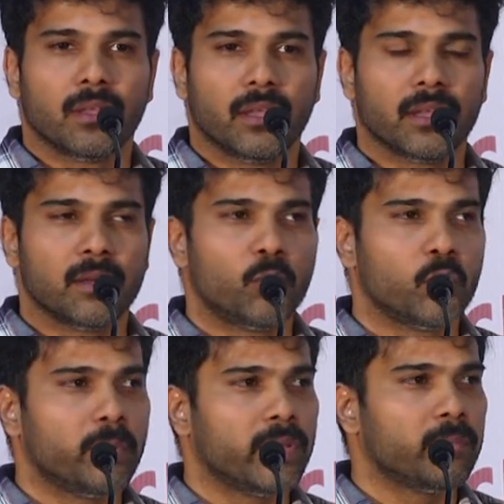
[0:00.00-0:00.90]
எங்கள் மூணு
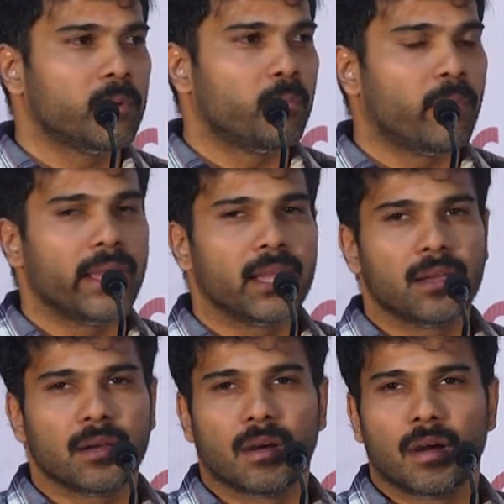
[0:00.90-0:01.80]
பேருக்குமே
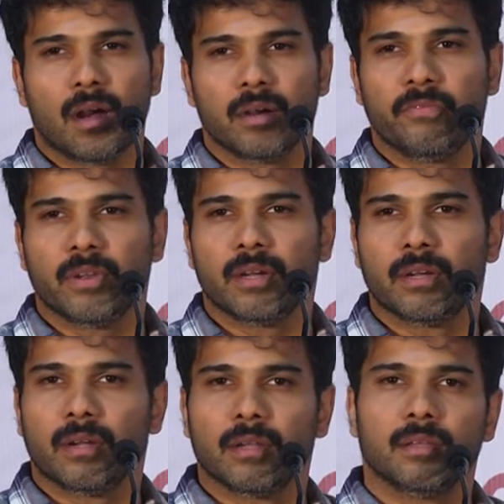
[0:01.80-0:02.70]
பயங்கர
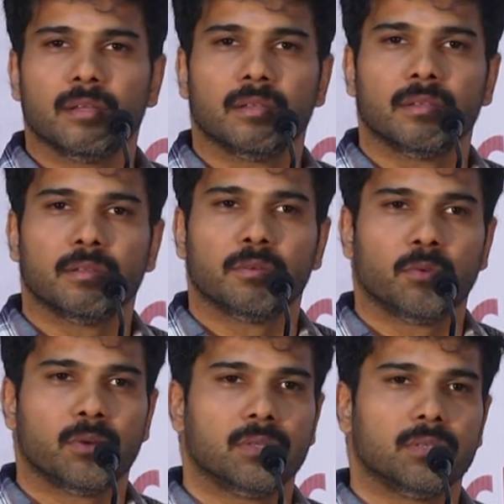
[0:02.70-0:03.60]
கான்ஃபிடெண்ட்டான
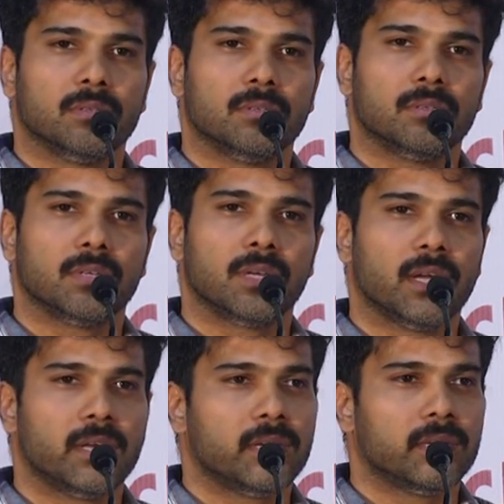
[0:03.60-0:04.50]
ஒரு
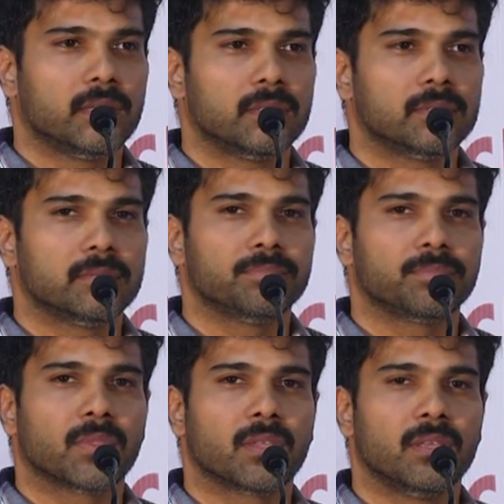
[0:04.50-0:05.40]
கண்டென்ட் இது
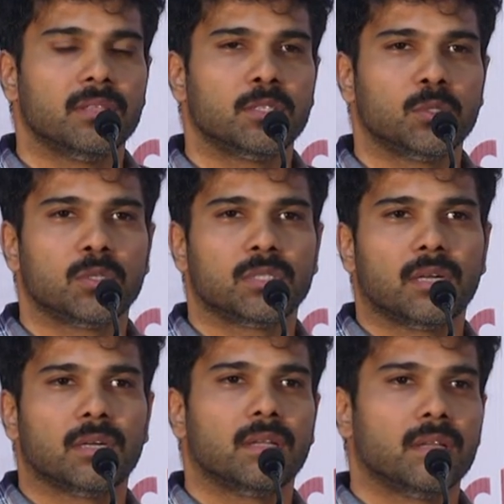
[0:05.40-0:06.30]
இது ஷோர் ஷார்ட்